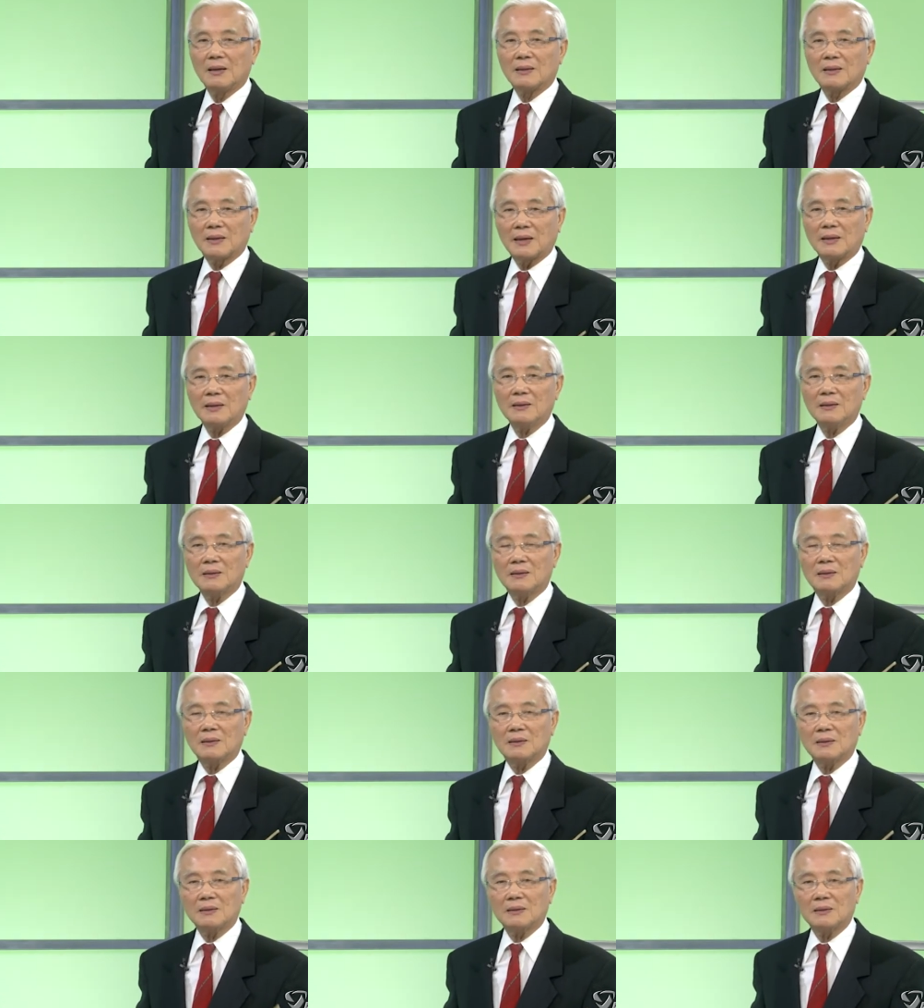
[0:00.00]
tránh
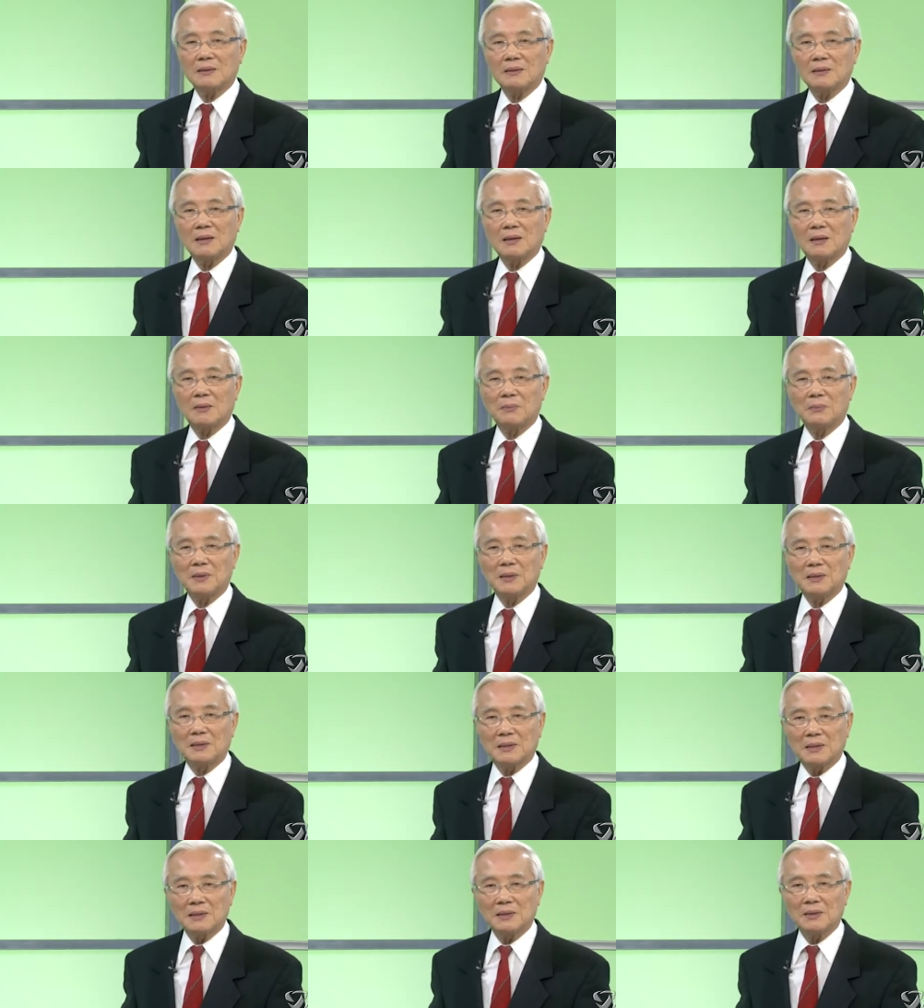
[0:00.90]
được những cái trường hợp
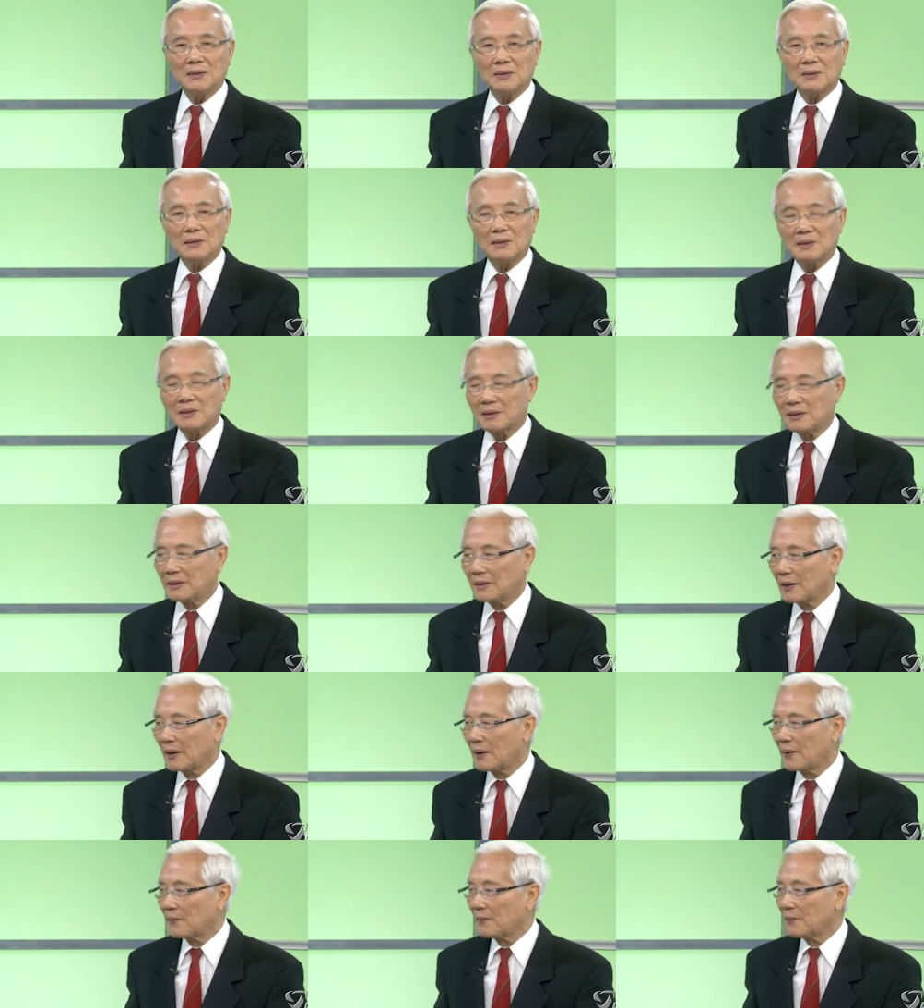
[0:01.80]
bị trĩ có thể xảy ra.